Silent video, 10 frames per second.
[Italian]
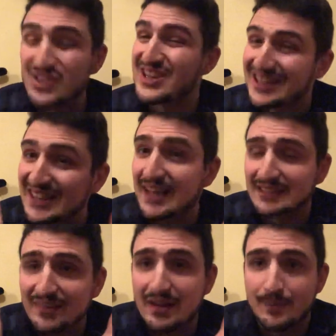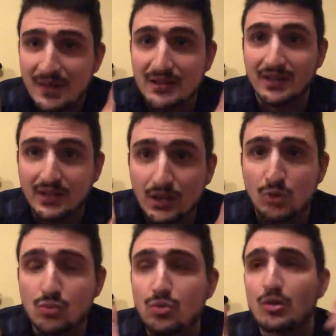c'è andata veramente di
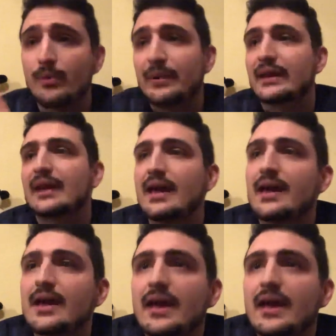cuco perché